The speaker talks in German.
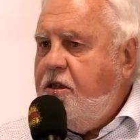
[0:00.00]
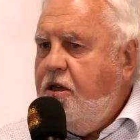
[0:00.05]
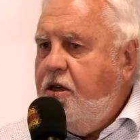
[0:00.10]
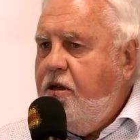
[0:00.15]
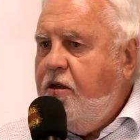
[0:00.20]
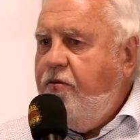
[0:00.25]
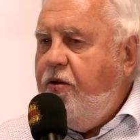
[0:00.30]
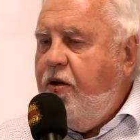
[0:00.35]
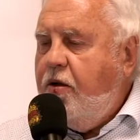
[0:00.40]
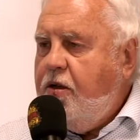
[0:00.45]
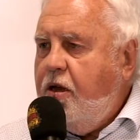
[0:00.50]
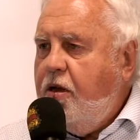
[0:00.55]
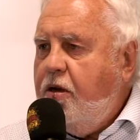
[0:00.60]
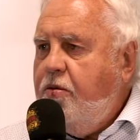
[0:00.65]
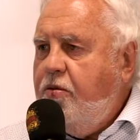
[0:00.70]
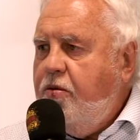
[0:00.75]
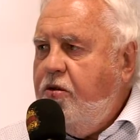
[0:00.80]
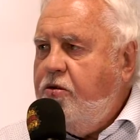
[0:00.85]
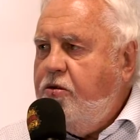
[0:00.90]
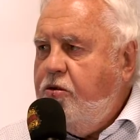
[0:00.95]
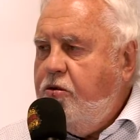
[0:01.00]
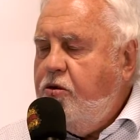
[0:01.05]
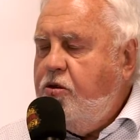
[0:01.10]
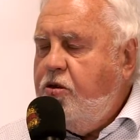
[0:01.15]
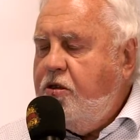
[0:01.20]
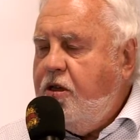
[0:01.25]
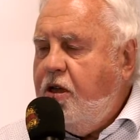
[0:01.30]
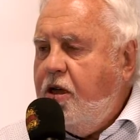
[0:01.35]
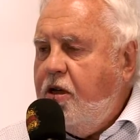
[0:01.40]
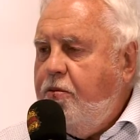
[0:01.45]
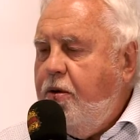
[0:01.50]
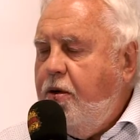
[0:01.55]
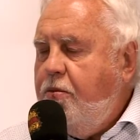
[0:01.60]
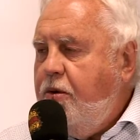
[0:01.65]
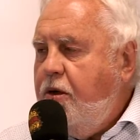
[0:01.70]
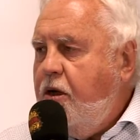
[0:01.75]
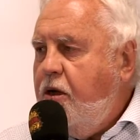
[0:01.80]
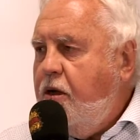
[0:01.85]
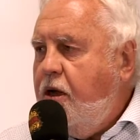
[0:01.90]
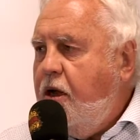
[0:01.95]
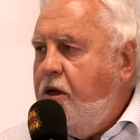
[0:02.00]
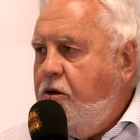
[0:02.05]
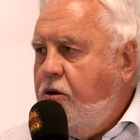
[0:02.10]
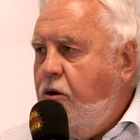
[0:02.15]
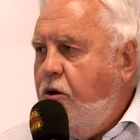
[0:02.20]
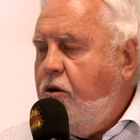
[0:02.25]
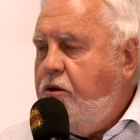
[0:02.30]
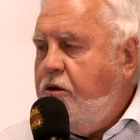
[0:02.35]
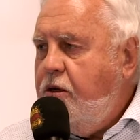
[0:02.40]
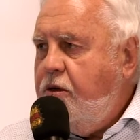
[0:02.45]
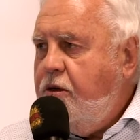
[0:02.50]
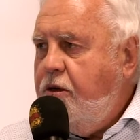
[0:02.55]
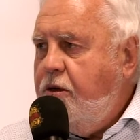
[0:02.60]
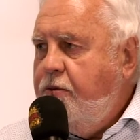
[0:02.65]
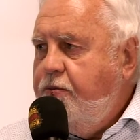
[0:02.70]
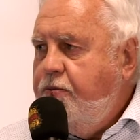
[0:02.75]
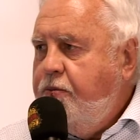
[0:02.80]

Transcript: äh, war dann sozusagen bei mir angeordnet.